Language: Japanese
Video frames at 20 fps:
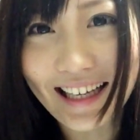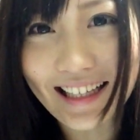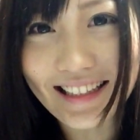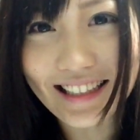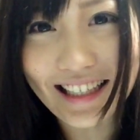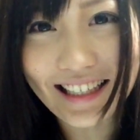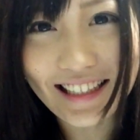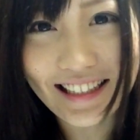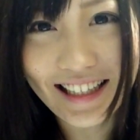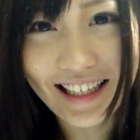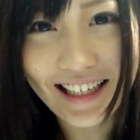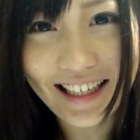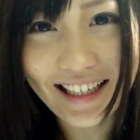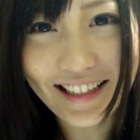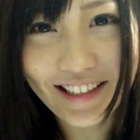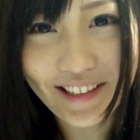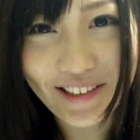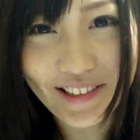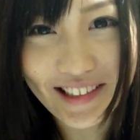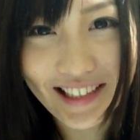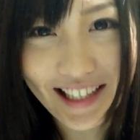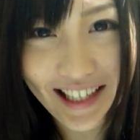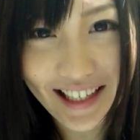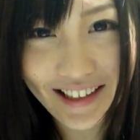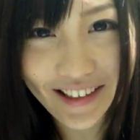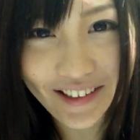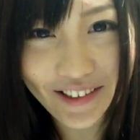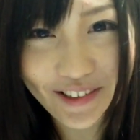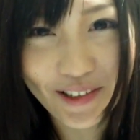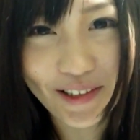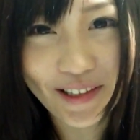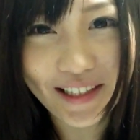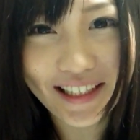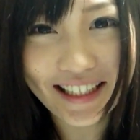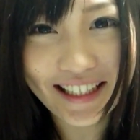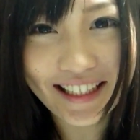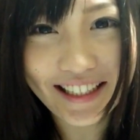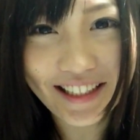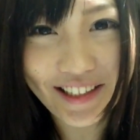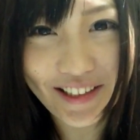素敵な曲がお届
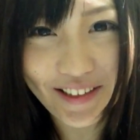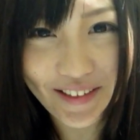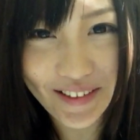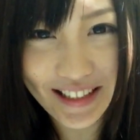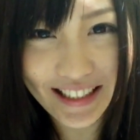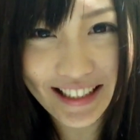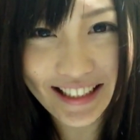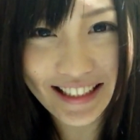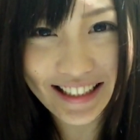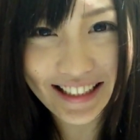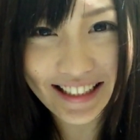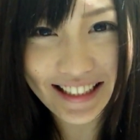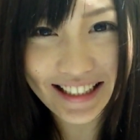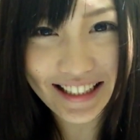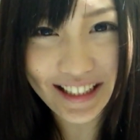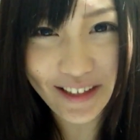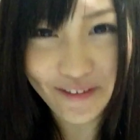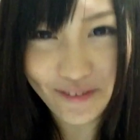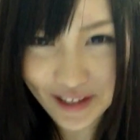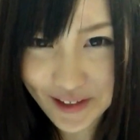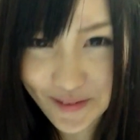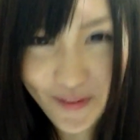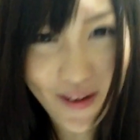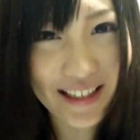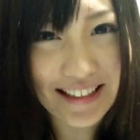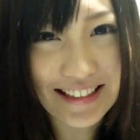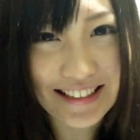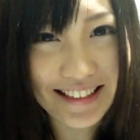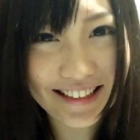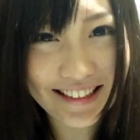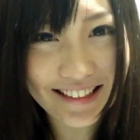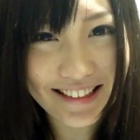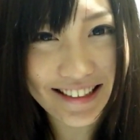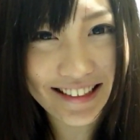けできるように頑張ります。